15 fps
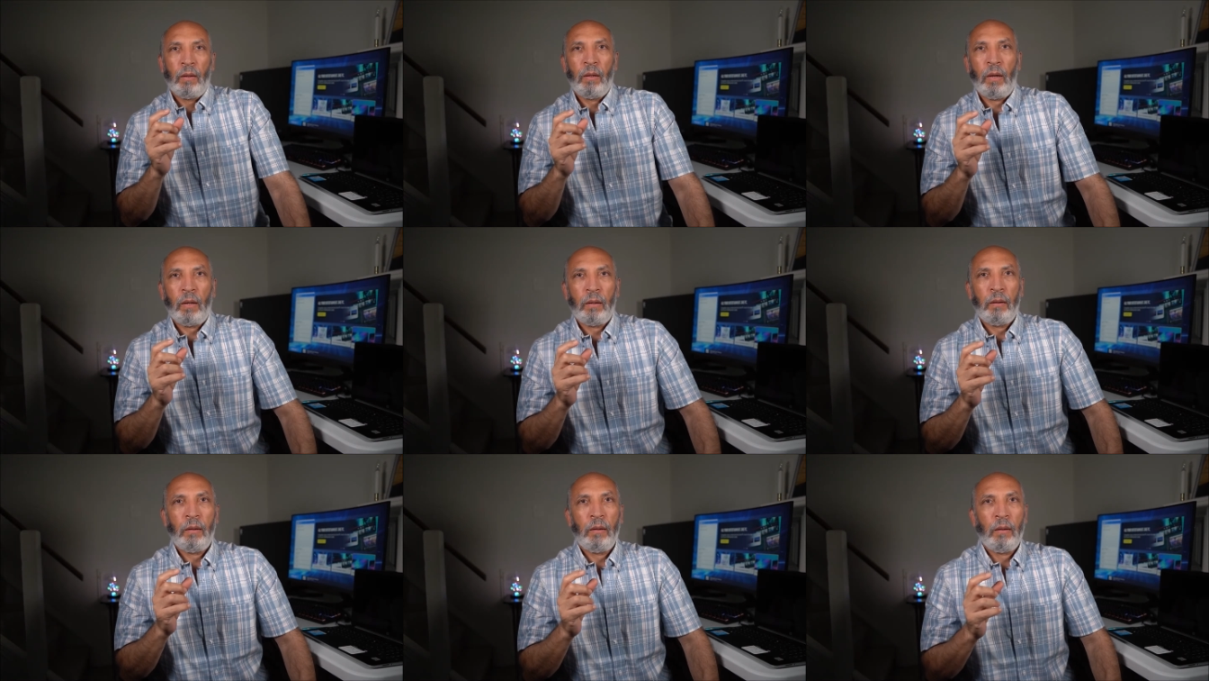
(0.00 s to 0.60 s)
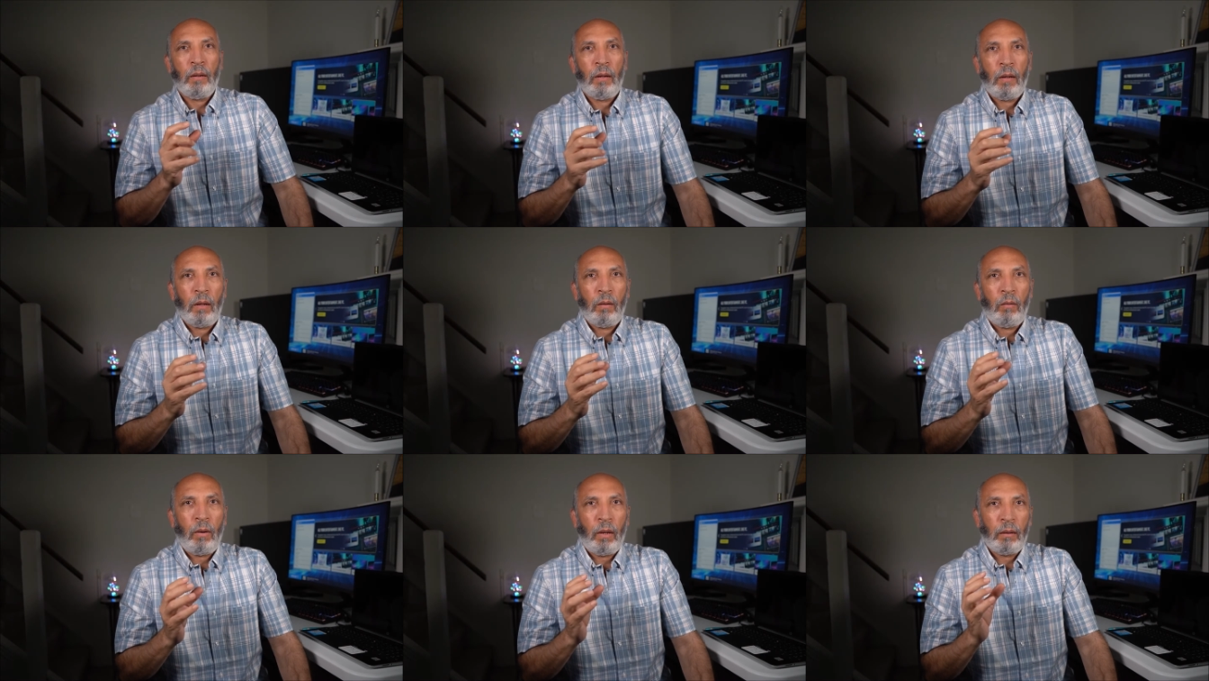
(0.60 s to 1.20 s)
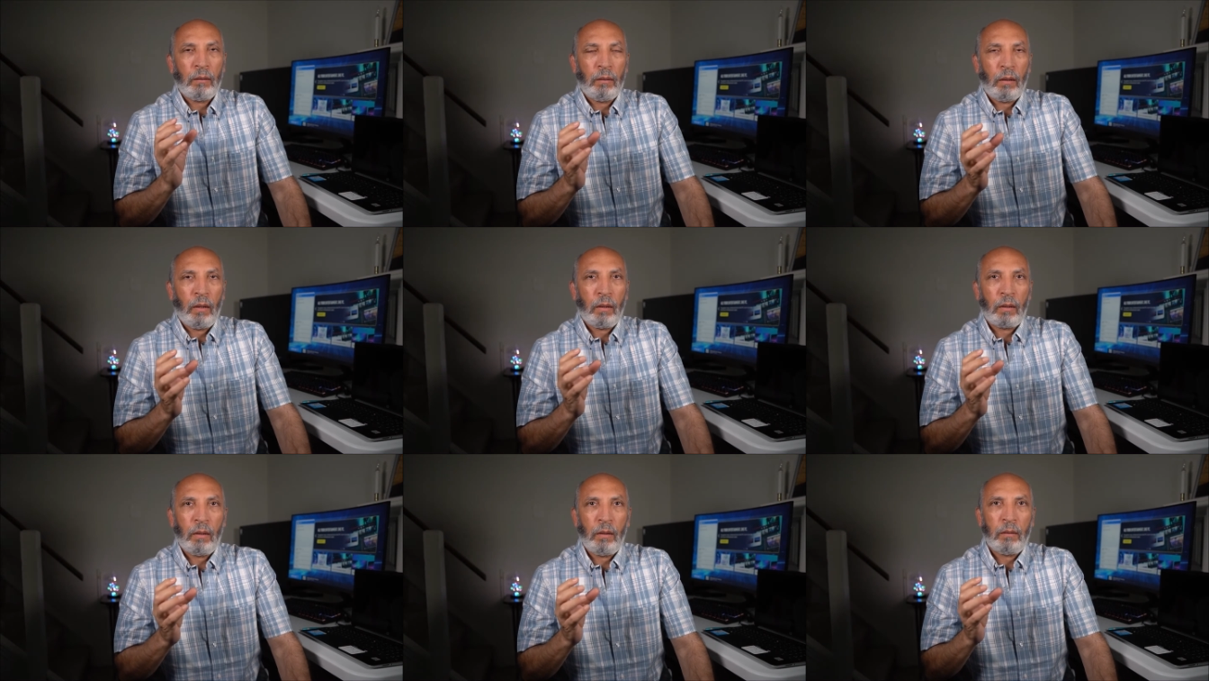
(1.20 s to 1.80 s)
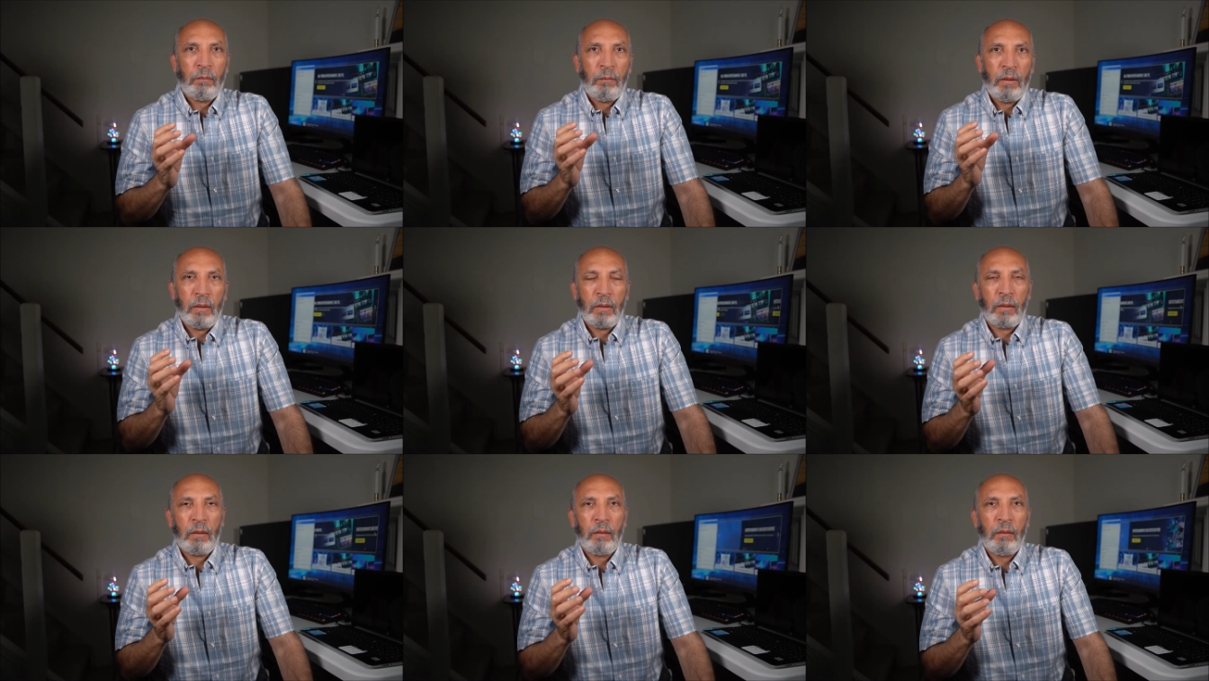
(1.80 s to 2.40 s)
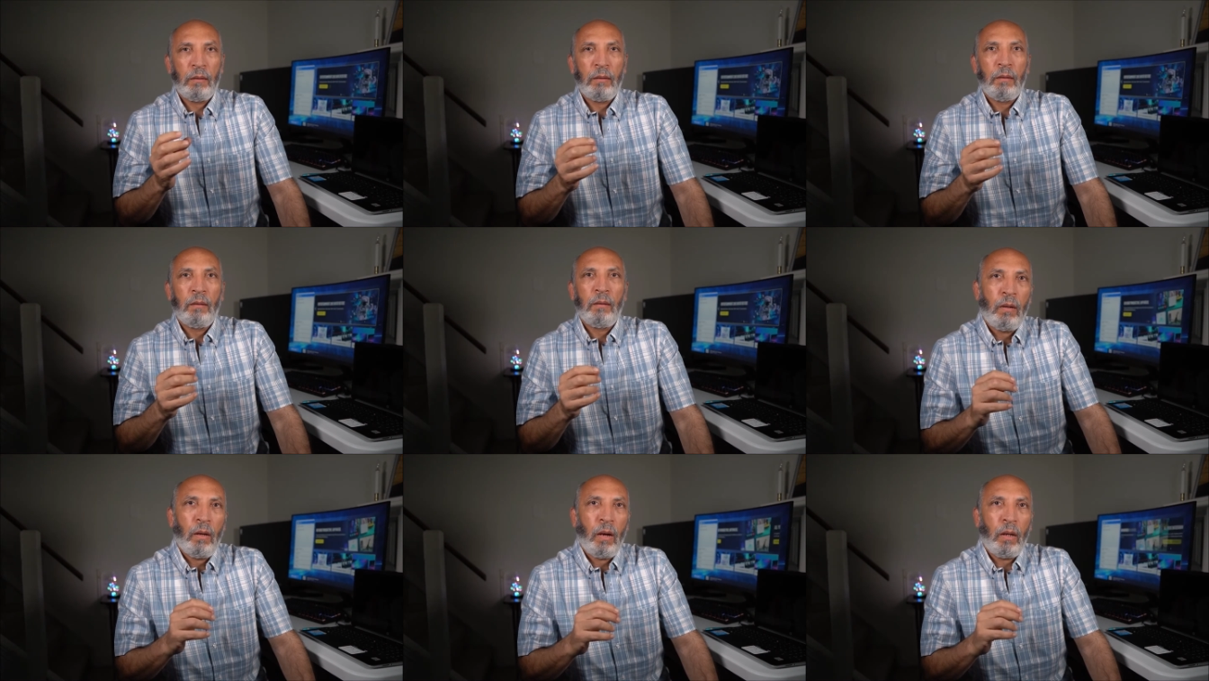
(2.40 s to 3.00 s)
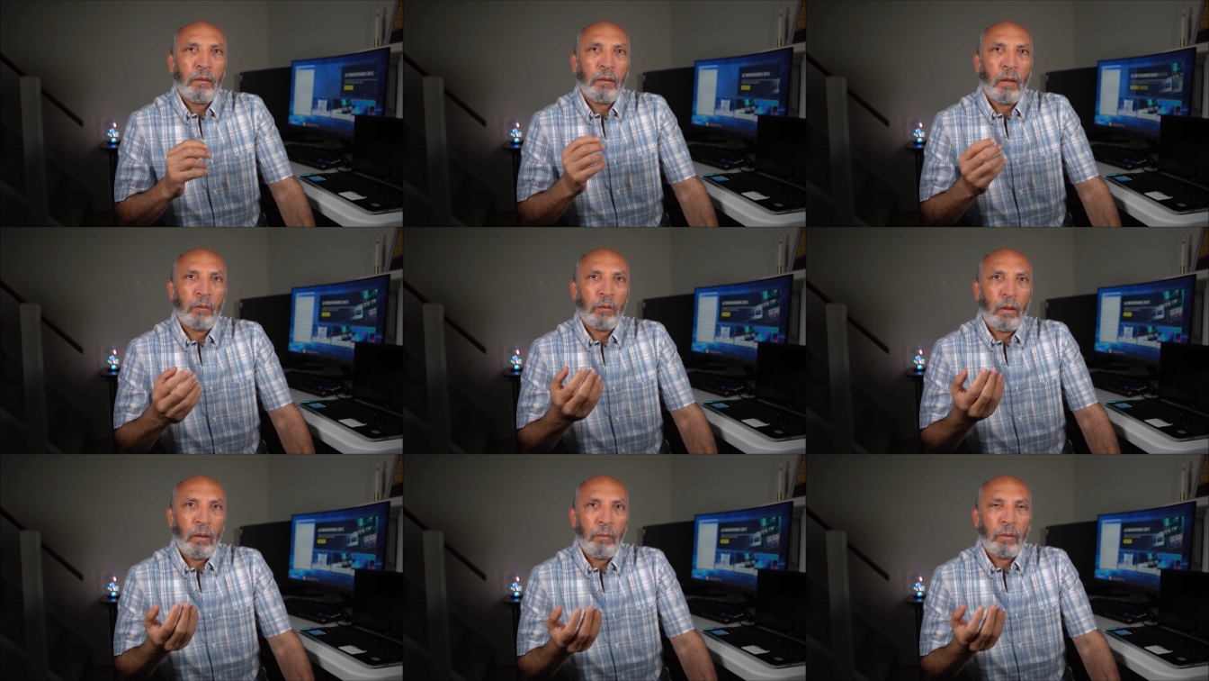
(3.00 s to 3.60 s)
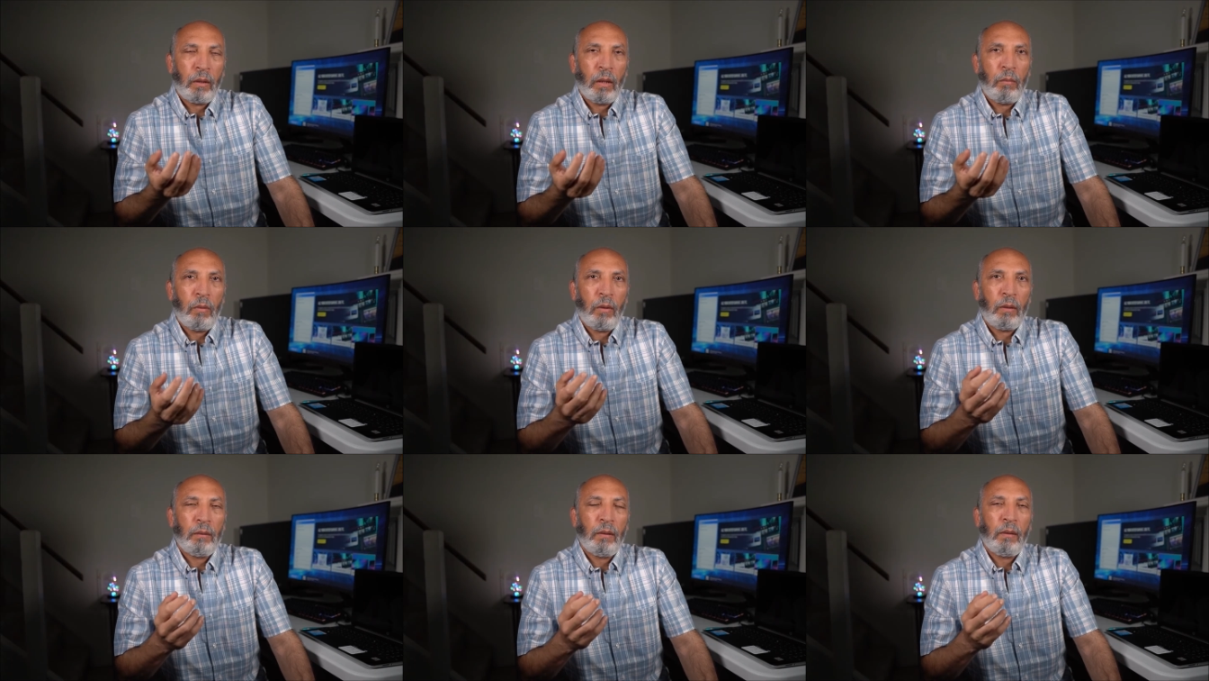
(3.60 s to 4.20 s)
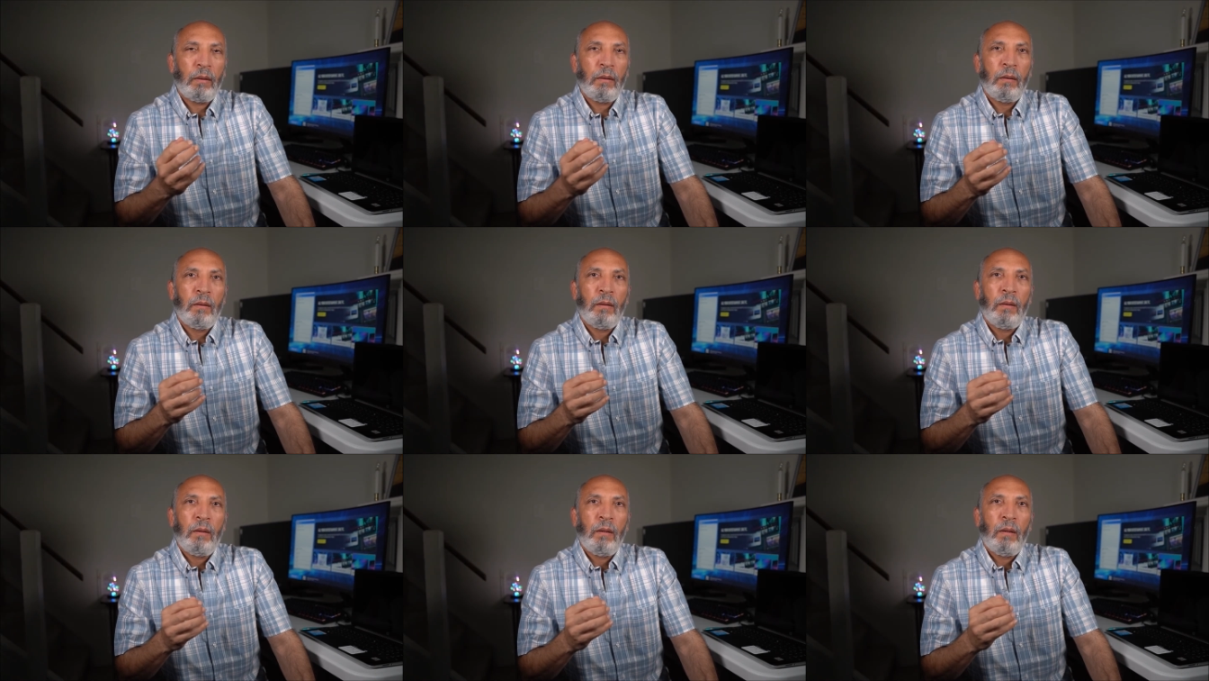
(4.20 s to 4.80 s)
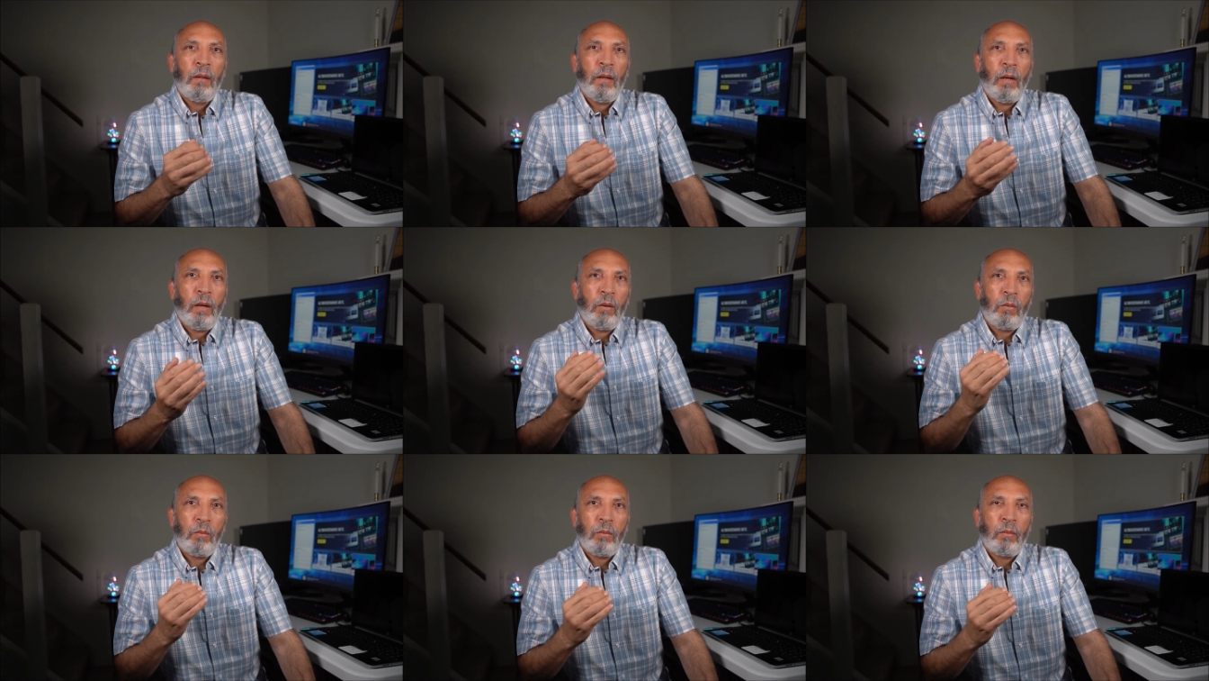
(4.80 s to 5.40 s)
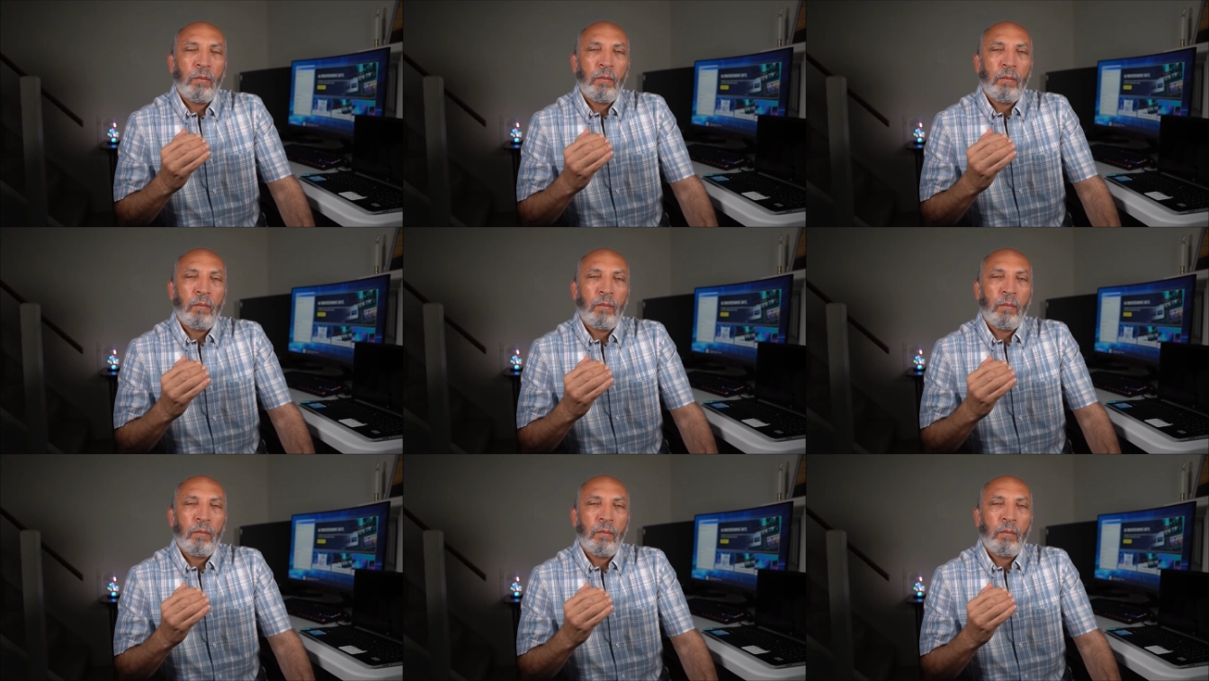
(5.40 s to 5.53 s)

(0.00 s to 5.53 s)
يعني لو عدد اللايكات بيزيد حتى لو تعليق من كلمة واحدة أو